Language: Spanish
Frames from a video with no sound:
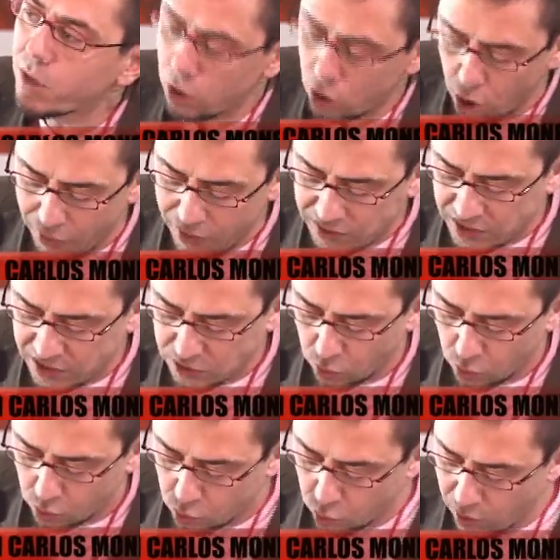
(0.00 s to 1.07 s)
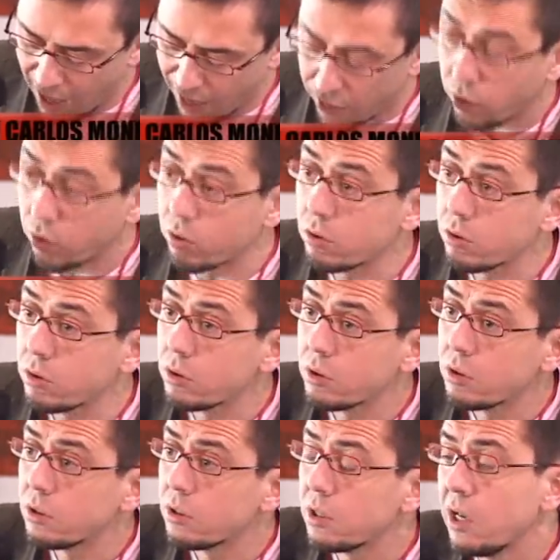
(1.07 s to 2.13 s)
lo desestructurado
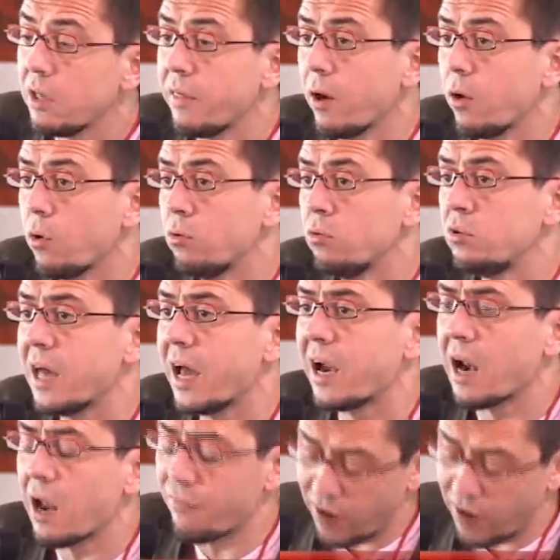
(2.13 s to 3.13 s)
y de juntar la